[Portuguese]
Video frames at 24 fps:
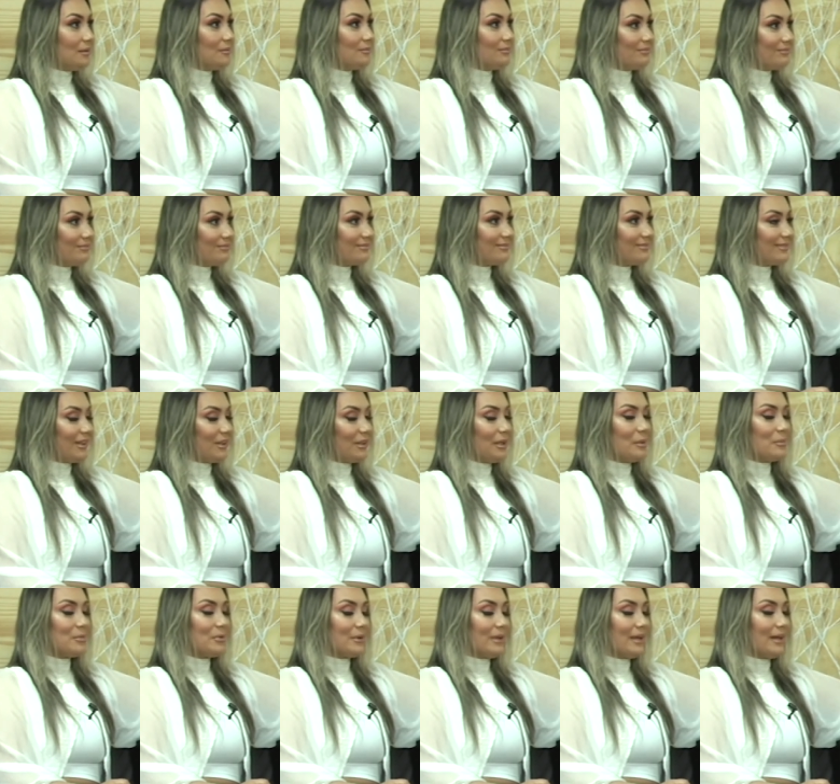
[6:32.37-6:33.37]
Uhum. Eu
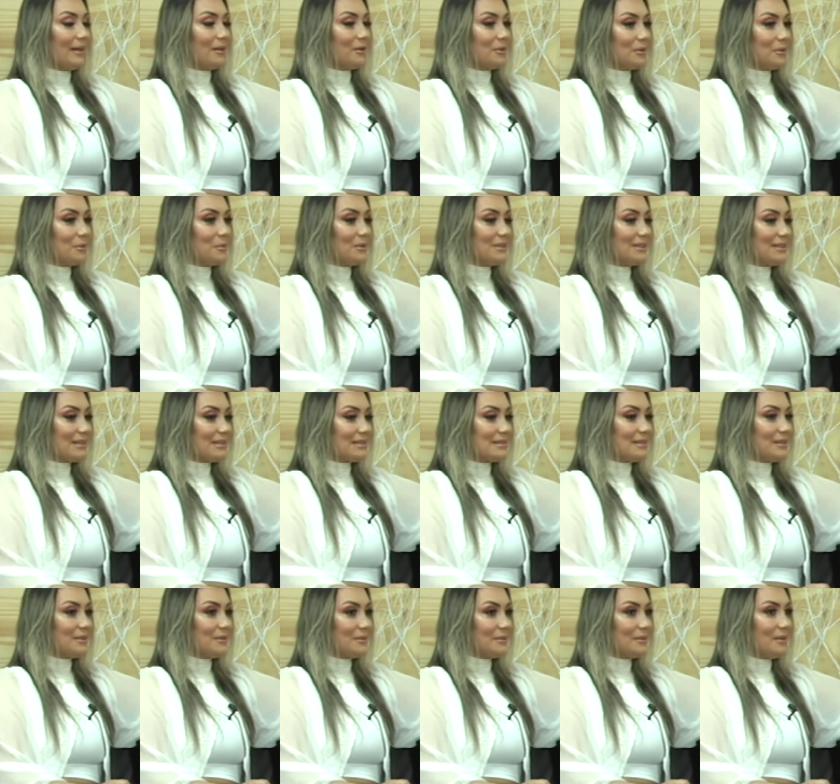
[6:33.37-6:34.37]
lembro que era o que o
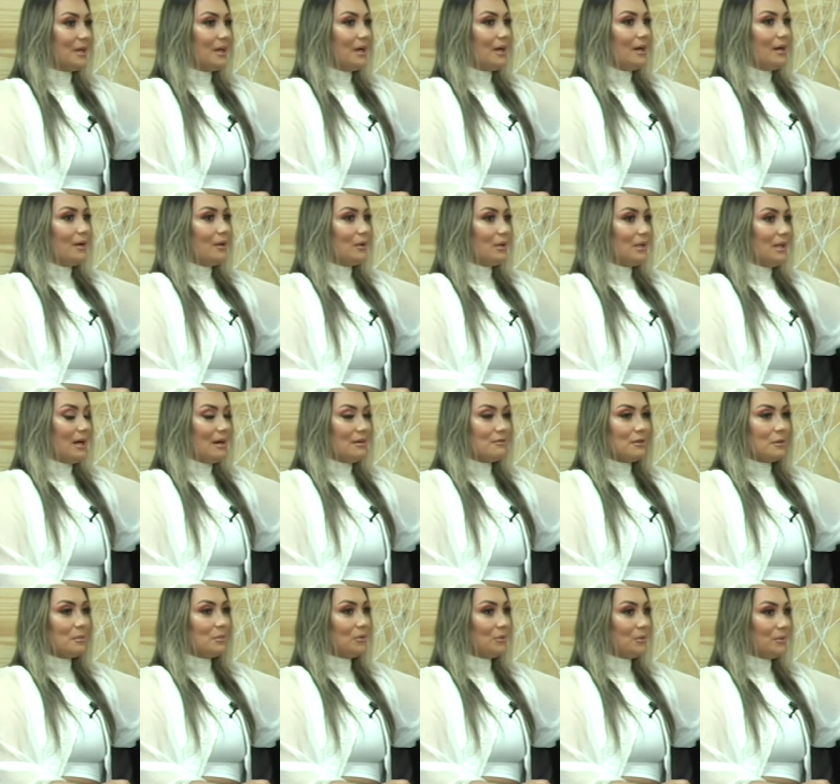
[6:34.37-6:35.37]
Moisesinho
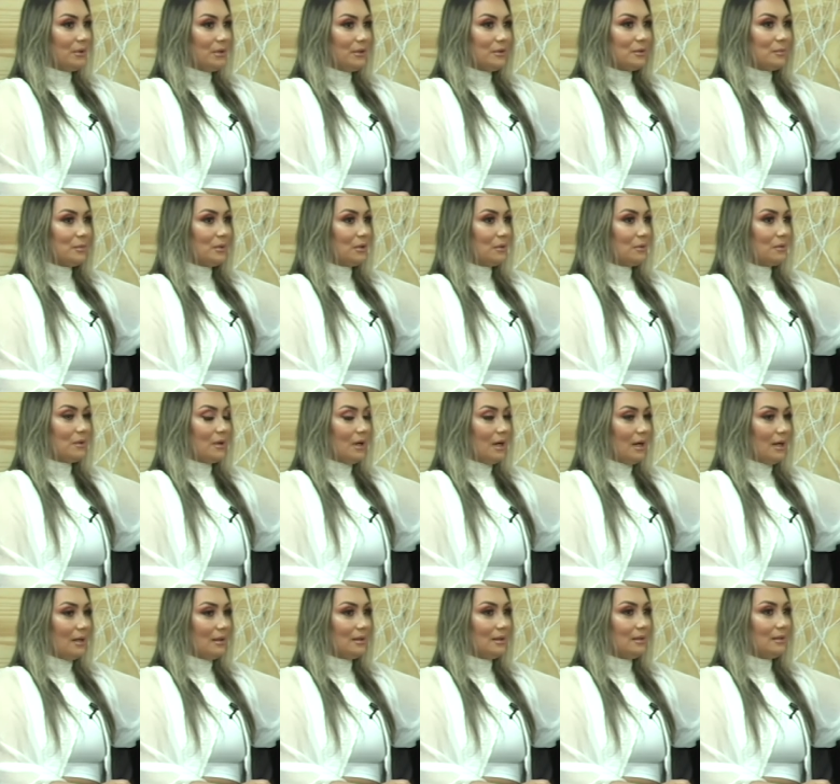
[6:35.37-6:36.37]
olhava muito, Branco
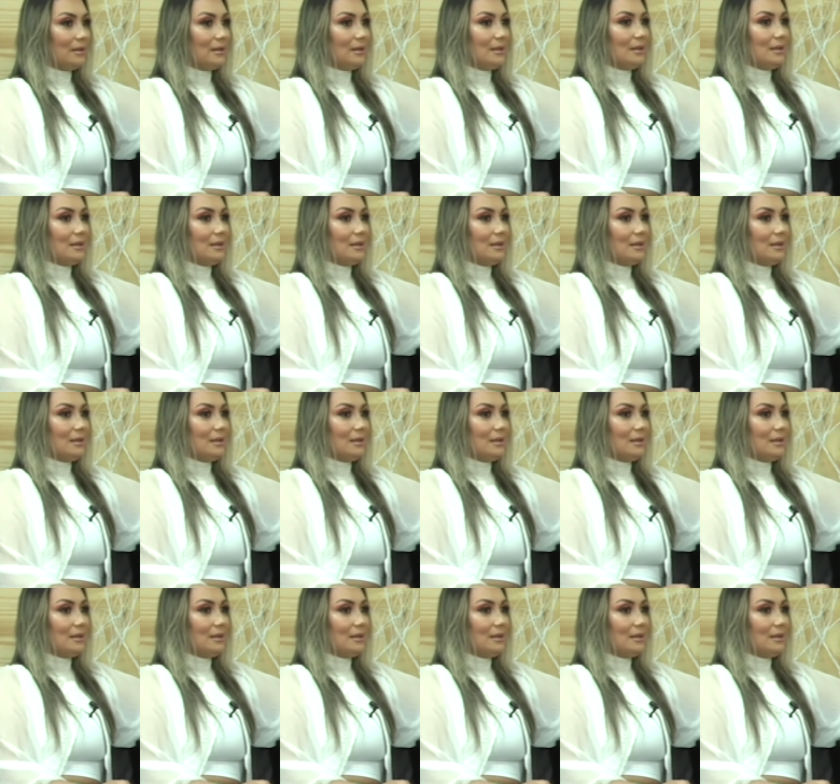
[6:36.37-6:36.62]
Ala.